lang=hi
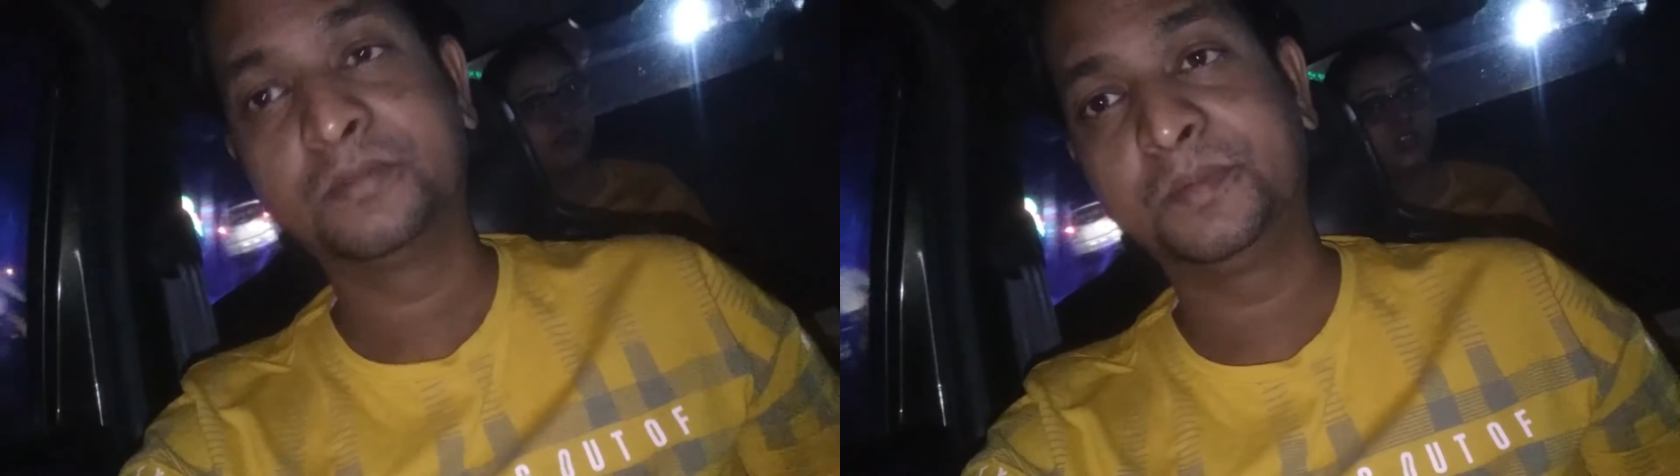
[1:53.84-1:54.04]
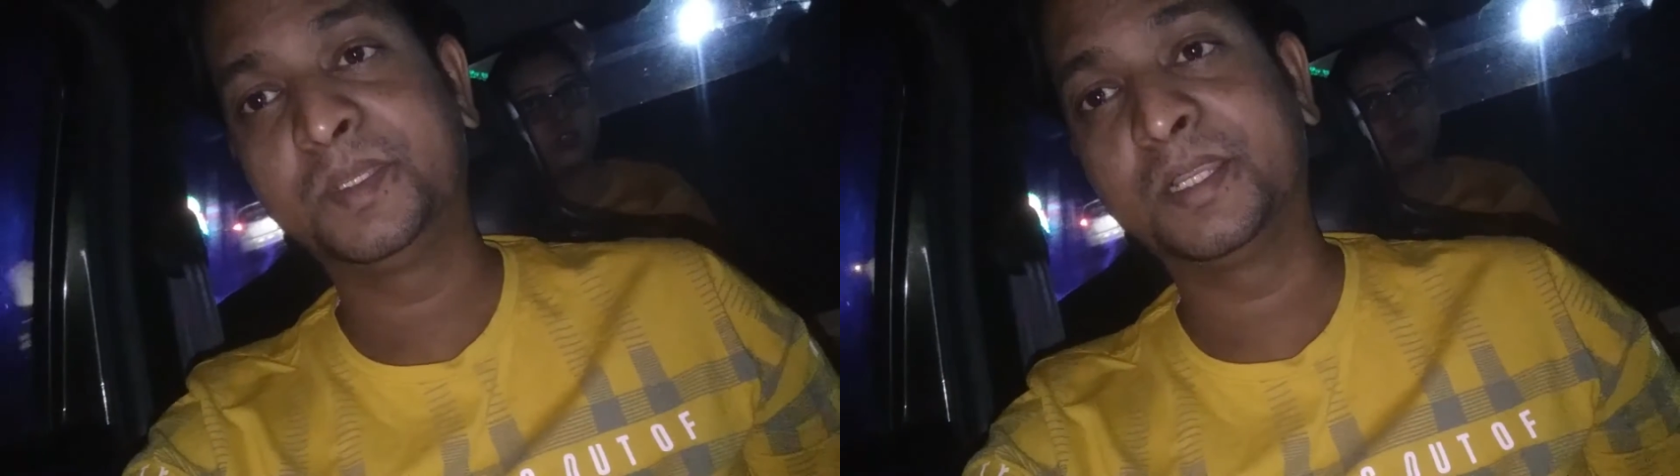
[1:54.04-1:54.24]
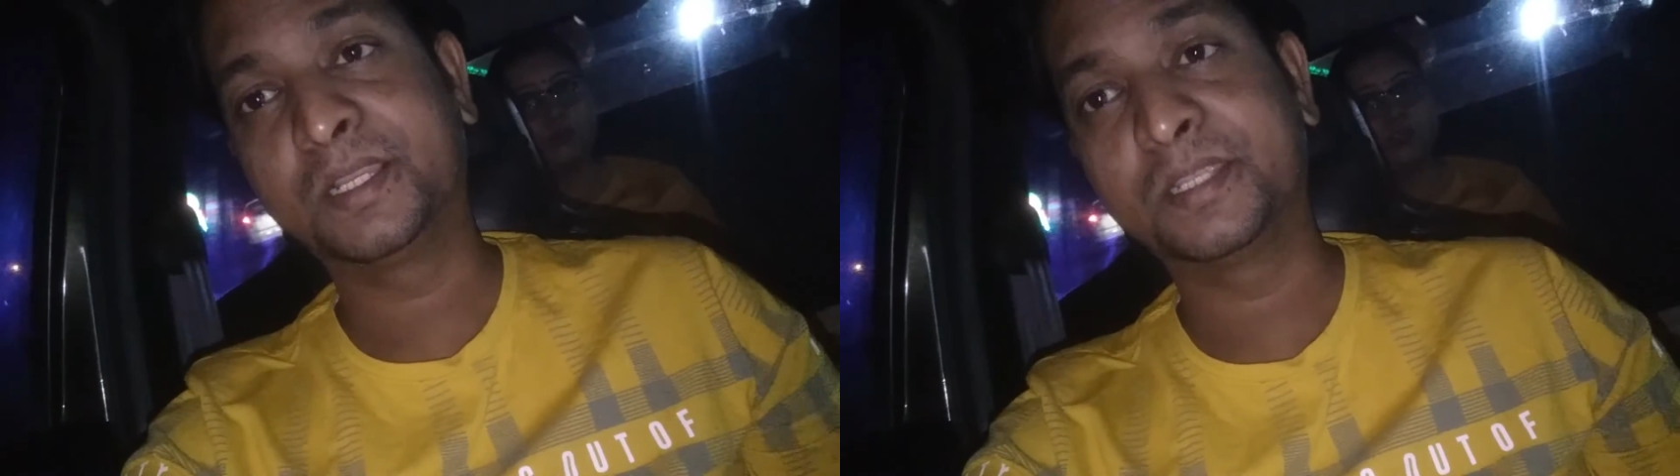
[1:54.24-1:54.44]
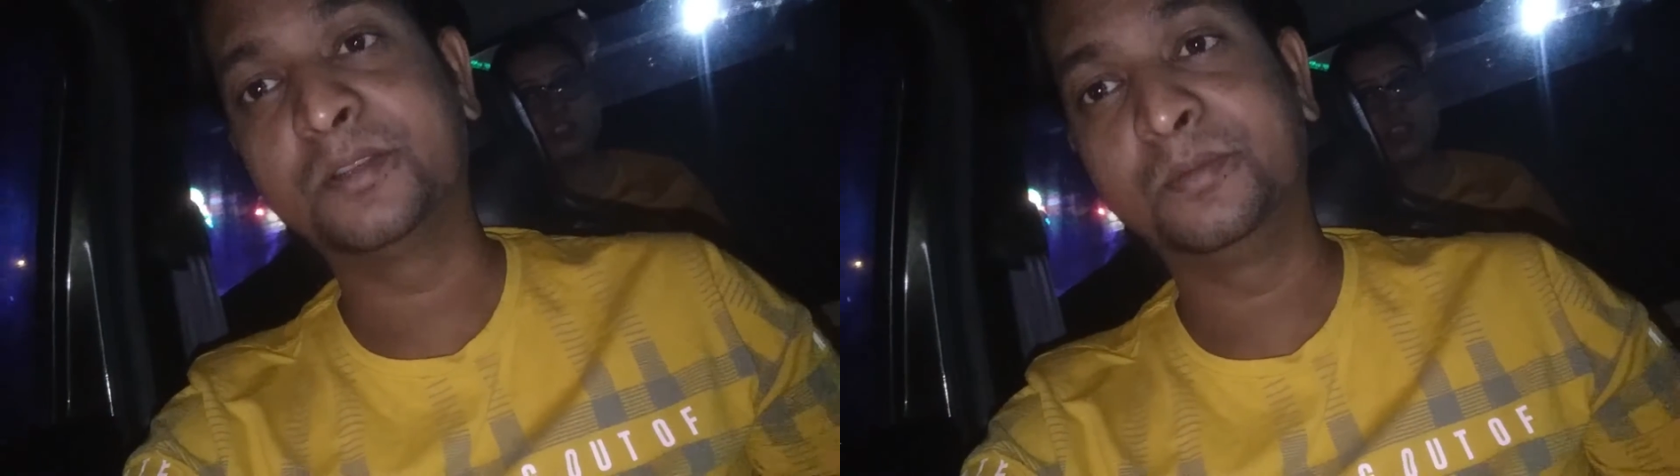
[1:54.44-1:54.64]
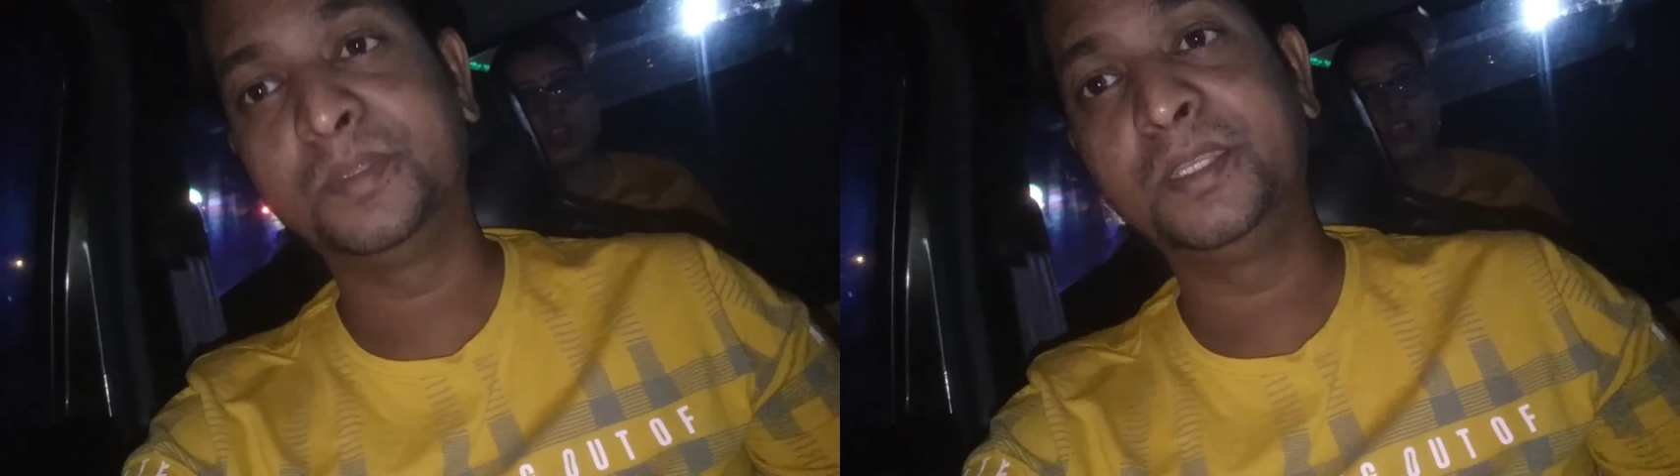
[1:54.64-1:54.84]
वो भी खा के
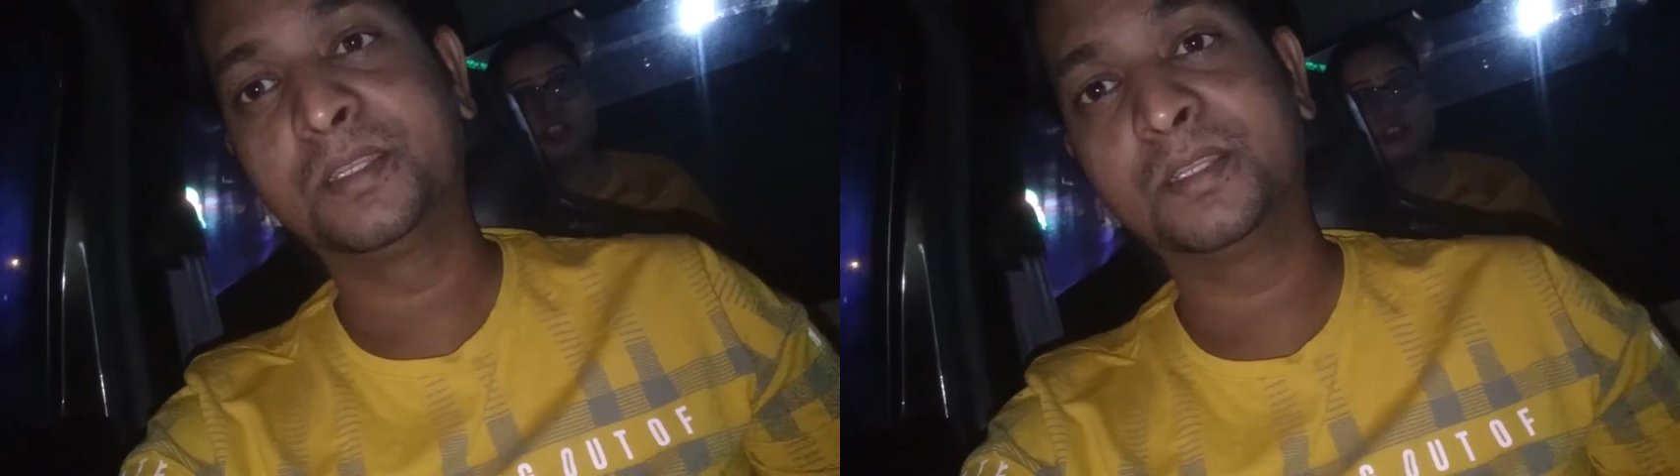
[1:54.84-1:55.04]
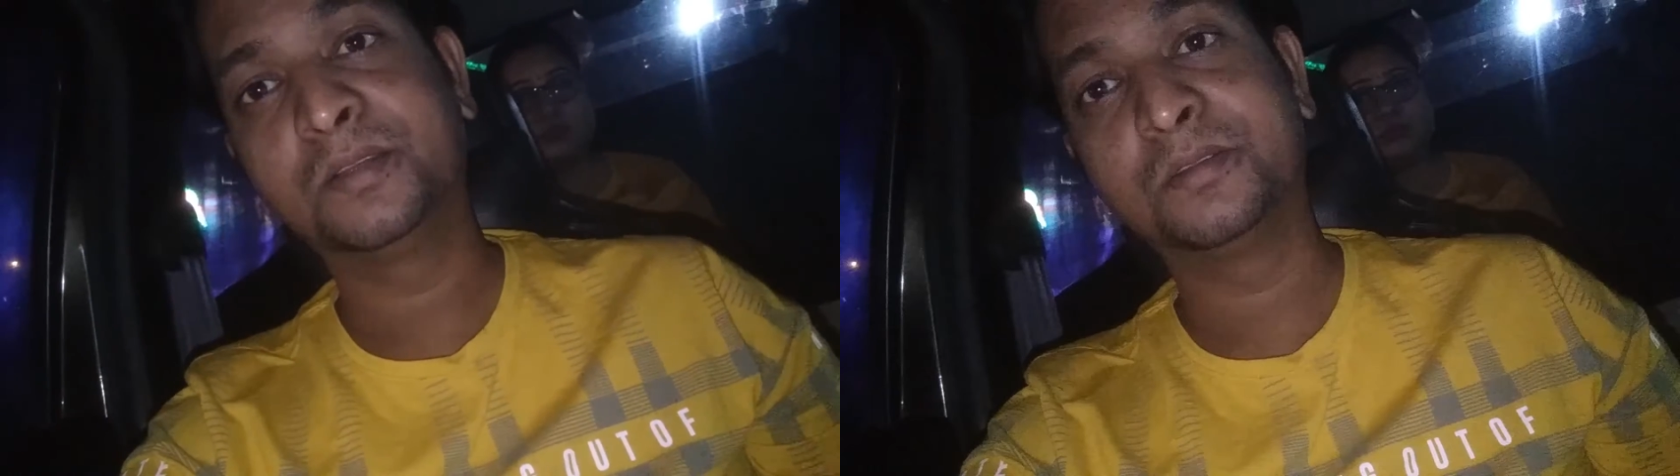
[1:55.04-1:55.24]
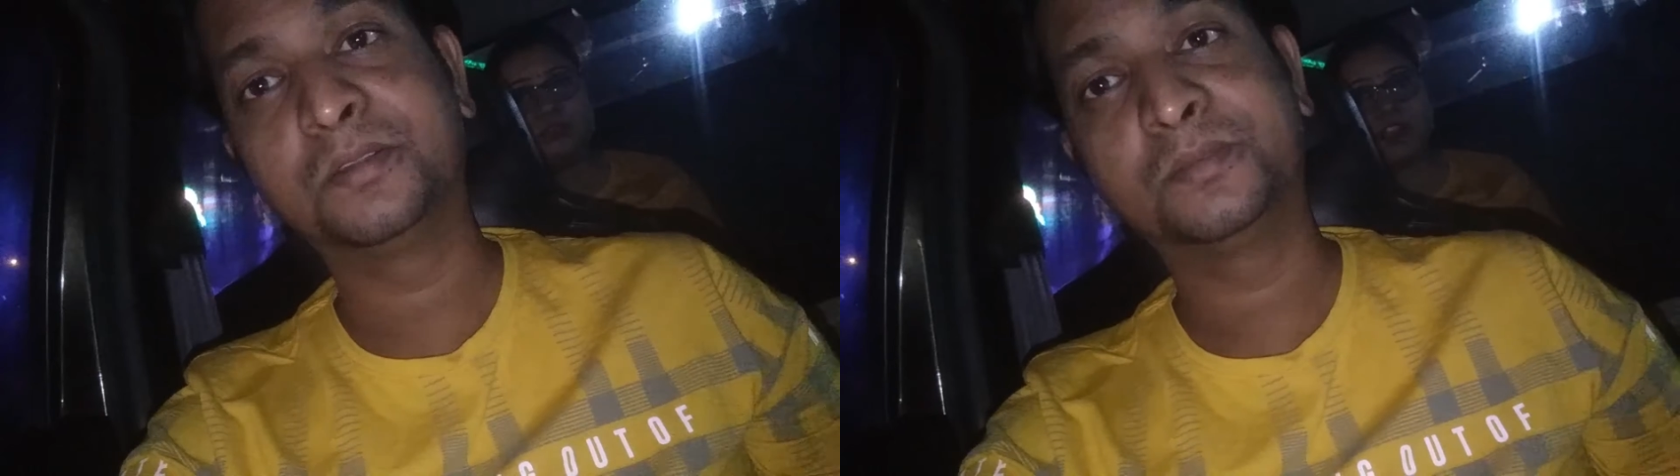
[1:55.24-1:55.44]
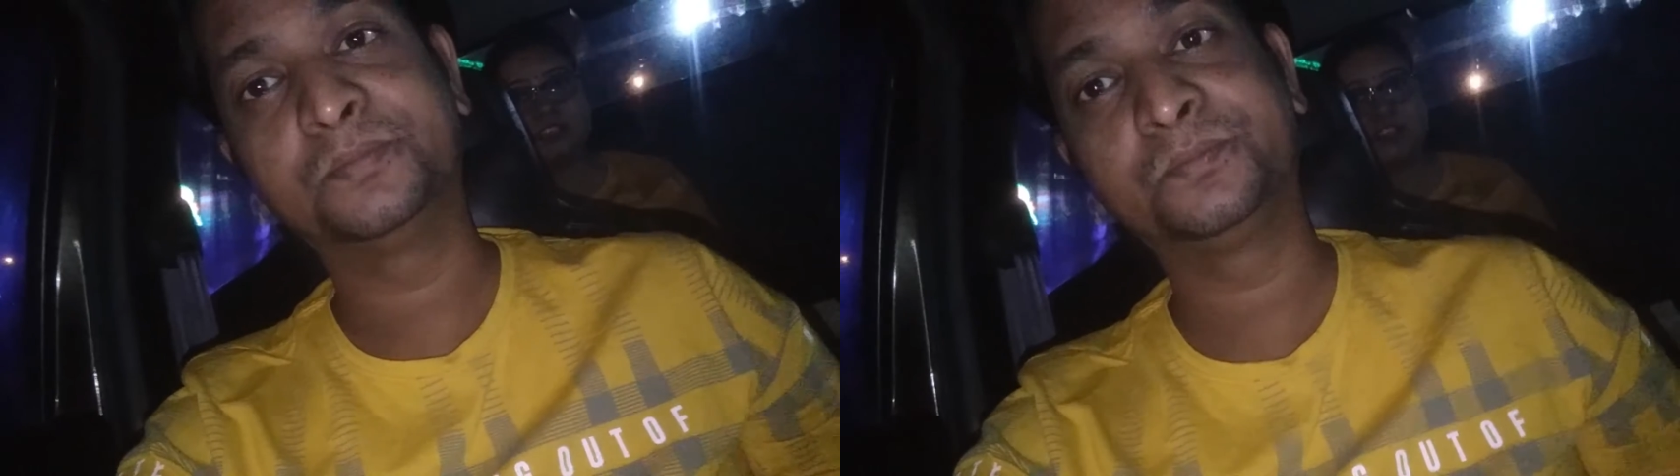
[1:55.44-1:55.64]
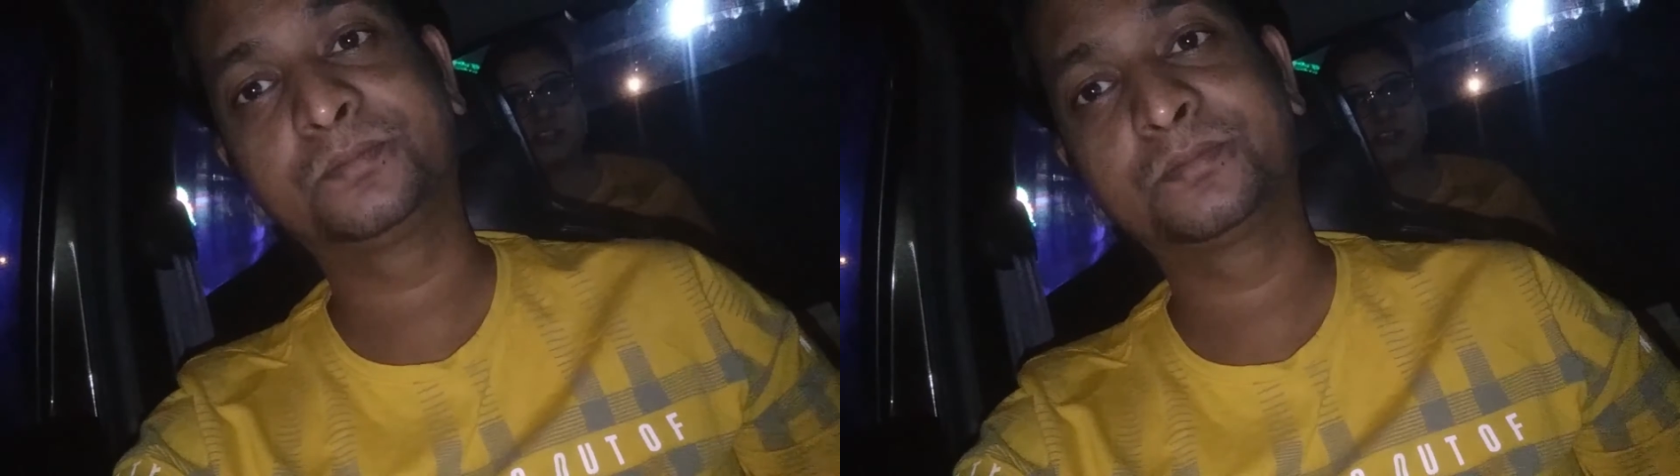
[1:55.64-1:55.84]
घूमने निकला
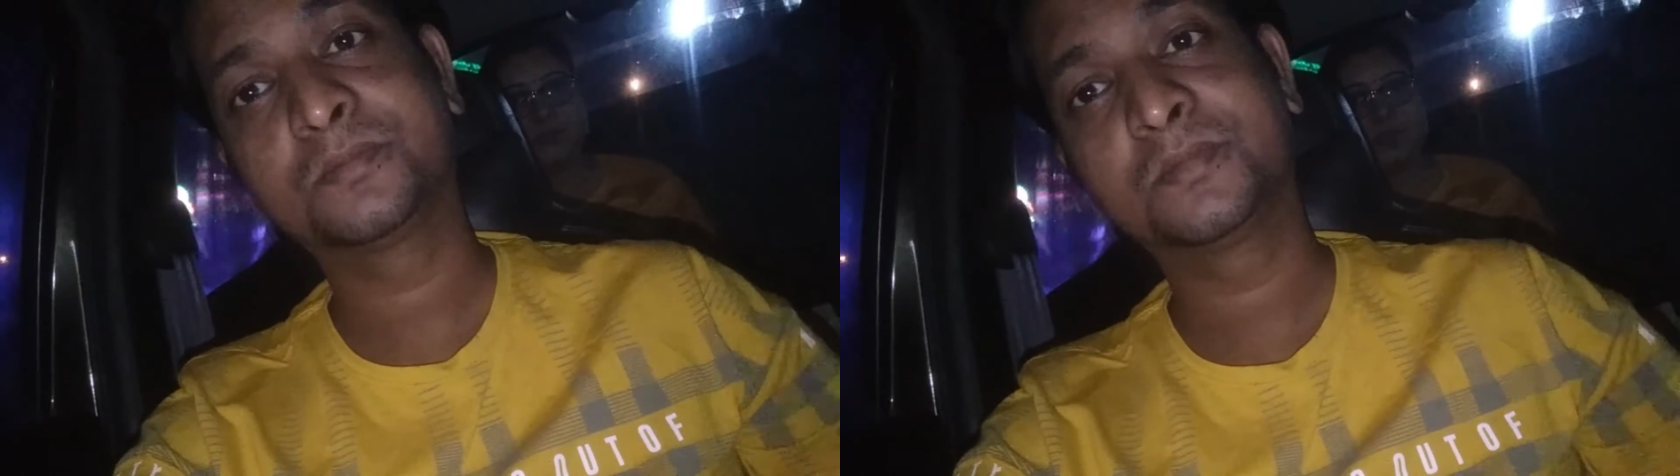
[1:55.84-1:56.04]
हूँ